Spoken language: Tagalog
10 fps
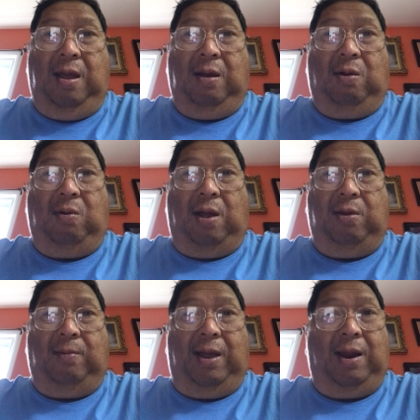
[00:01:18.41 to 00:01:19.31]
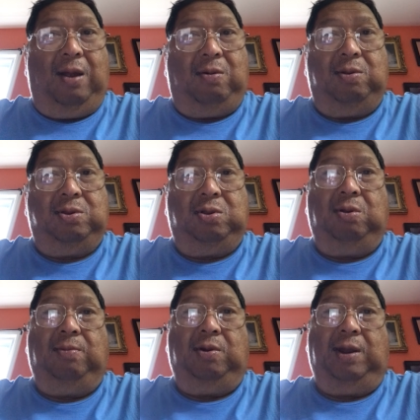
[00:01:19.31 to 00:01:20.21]
Kung ano man ang
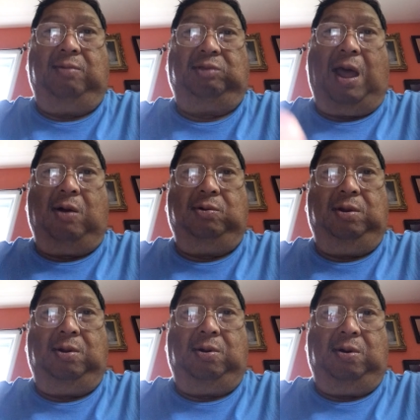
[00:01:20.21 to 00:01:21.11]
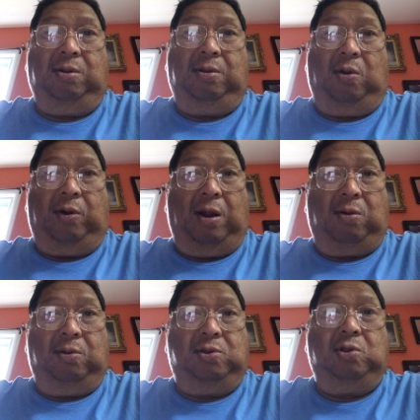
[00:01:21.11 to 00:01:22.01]
konsumo ng tao noon o ng
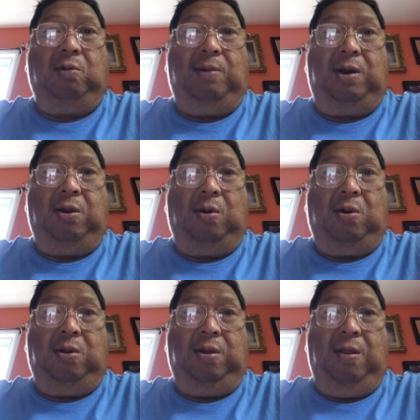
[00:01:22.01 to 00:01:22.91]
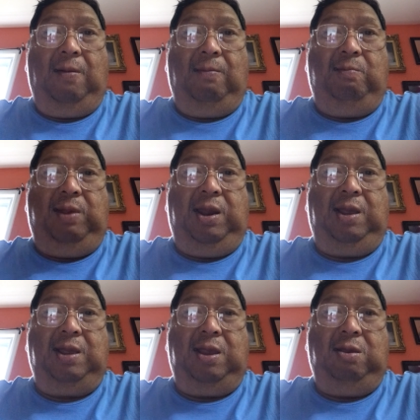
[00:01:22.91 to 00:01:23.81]
consumer noon,
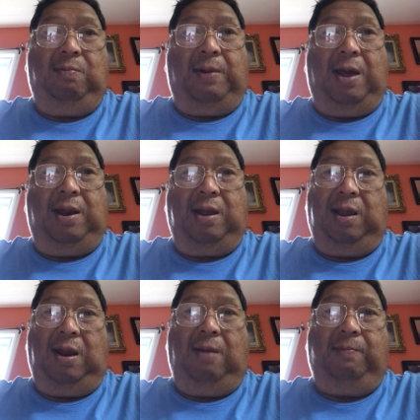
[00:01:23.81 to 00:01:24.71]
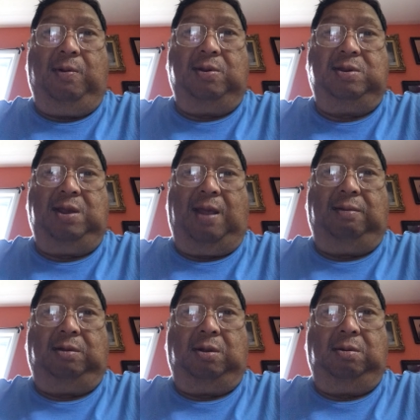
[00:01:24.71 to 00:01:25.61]
binigyan nyo pa ng ilang
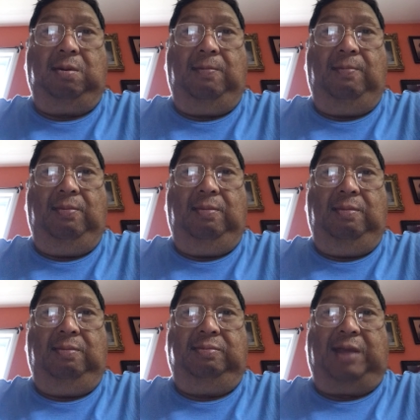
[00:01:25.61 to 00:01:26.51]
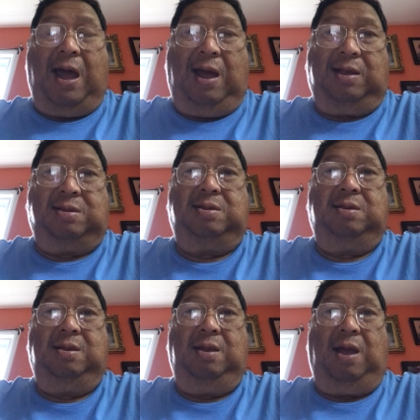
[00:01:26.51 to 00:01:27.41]
porsyentong
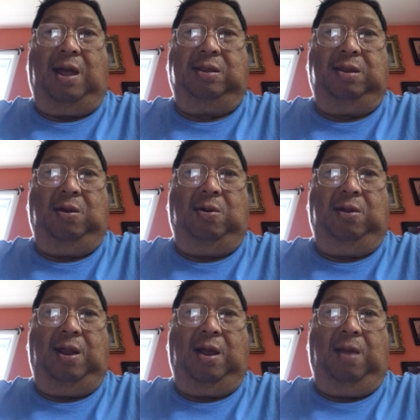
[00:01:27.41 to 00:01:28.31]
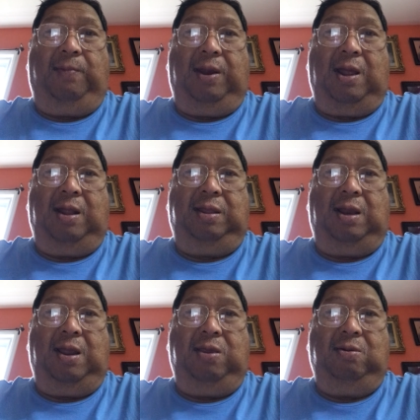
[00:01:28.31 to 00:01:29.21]
taas at yon ang
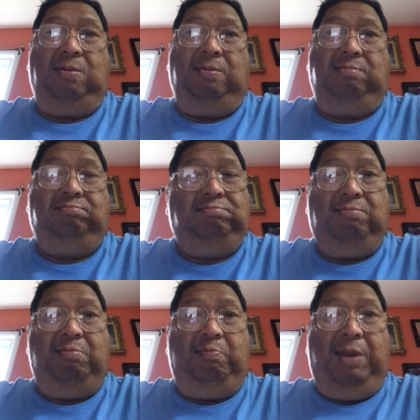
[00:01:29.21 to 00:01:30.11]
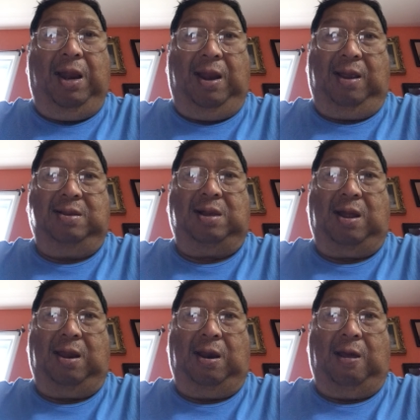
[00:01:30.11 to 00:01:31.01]
ipinadala niyong billing sa
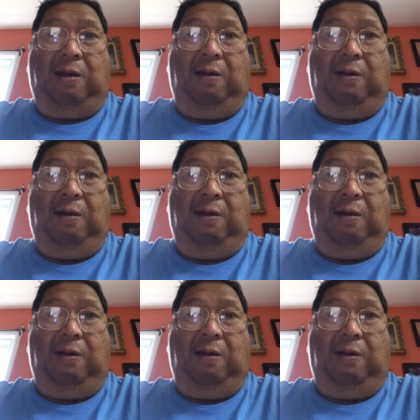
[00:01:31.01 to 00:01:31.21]
kanila.